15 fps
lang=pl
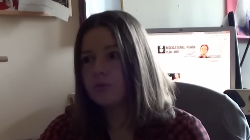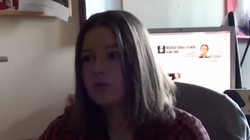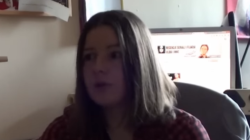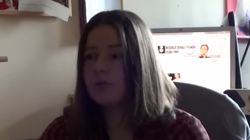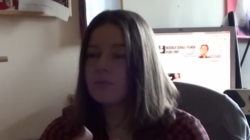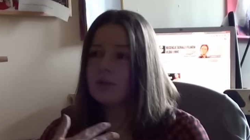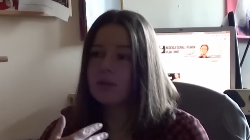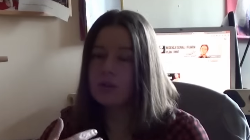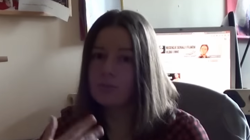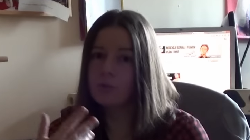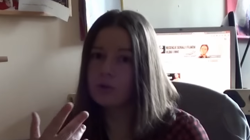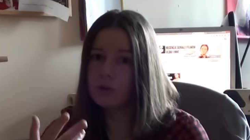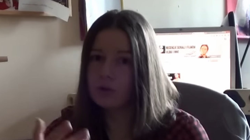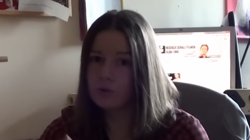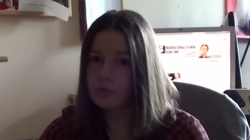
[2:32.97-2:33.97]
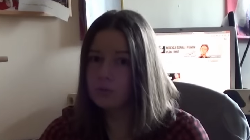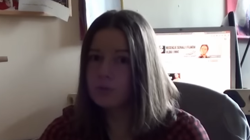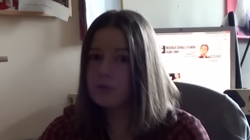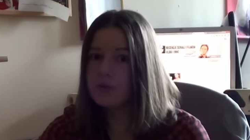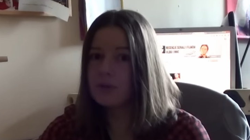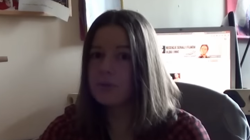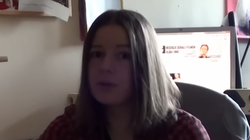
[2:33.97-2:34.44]
przynajmniej na mój
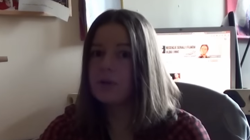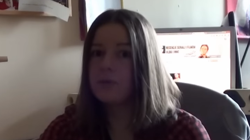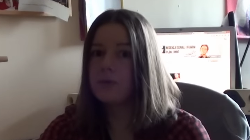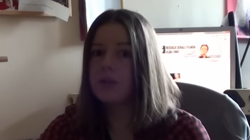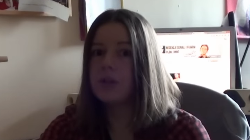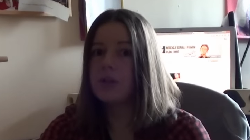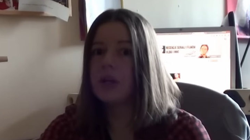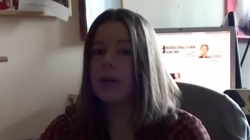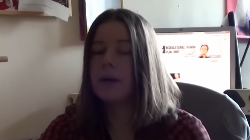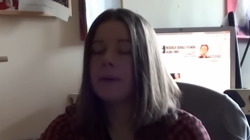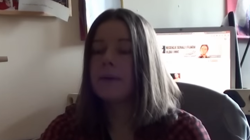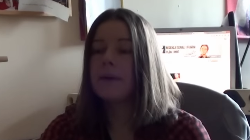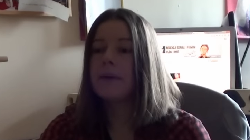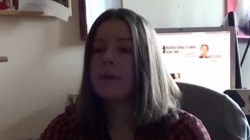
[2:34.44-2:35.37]
odbiór, samego Finika.